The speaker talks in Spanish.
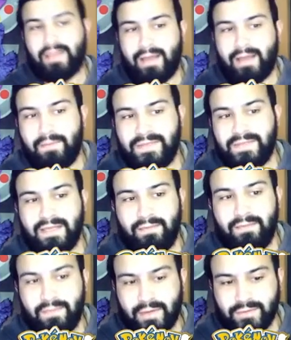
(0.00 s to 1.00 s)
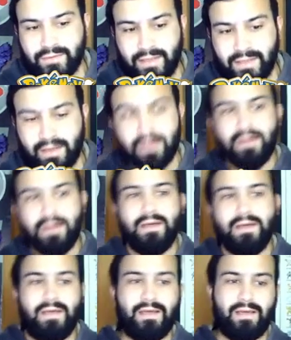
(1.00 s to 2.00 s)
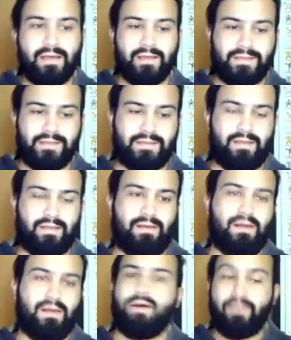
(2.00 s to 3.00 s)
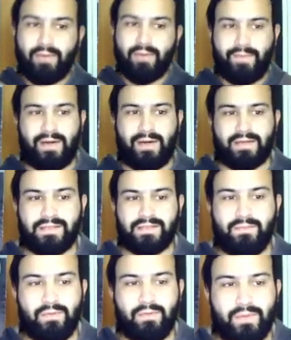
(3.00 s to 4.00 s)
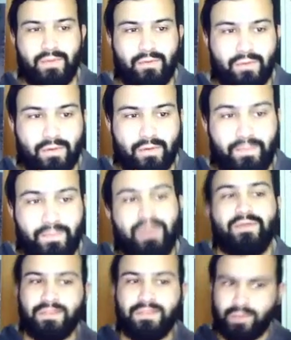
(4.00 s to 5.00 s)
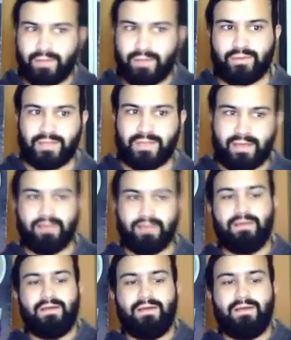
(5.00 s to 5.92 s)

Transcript: especial a mi Y este, ahora vamos a esperar a hacer el movimiento compi. Lo hicimos retroceder, que